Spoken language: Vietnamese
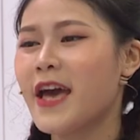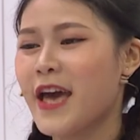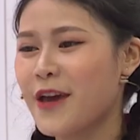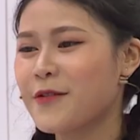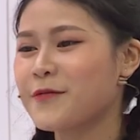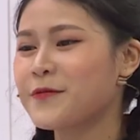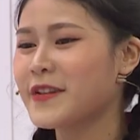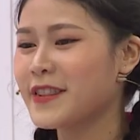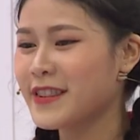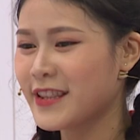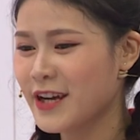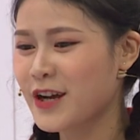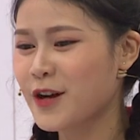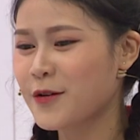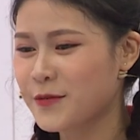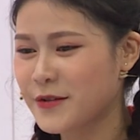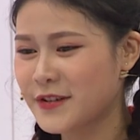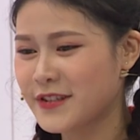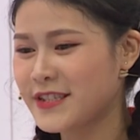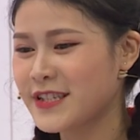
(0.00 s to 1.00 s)
Em vẫn
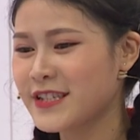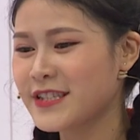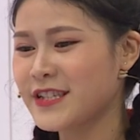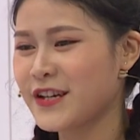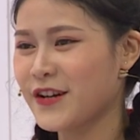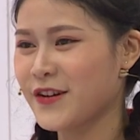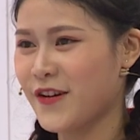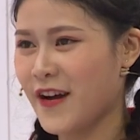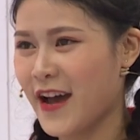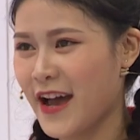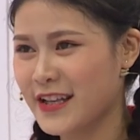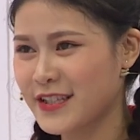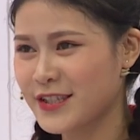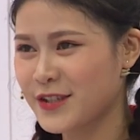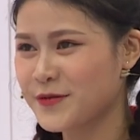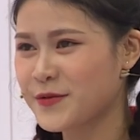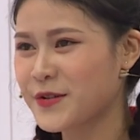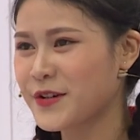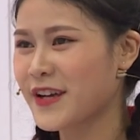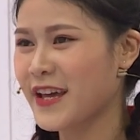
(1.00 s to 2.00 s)
thừa một chiếc chìa khóa
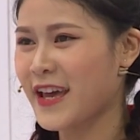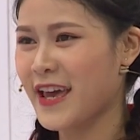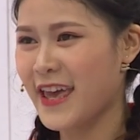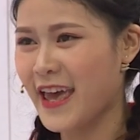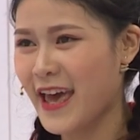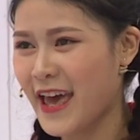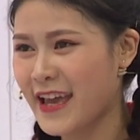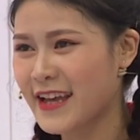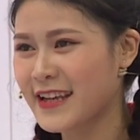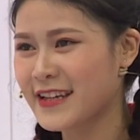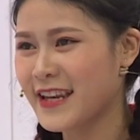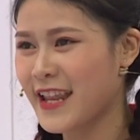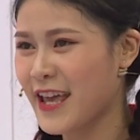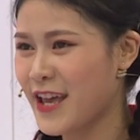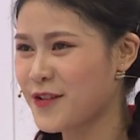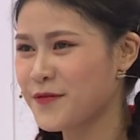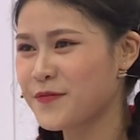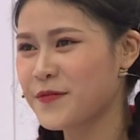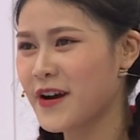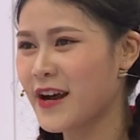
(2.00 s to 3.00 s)
chờ một ngày anh
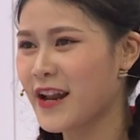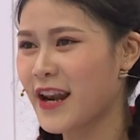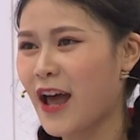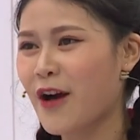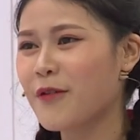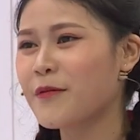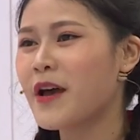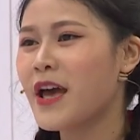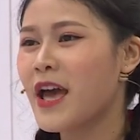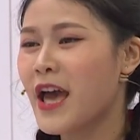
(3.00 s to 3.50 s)
đến mở lòng.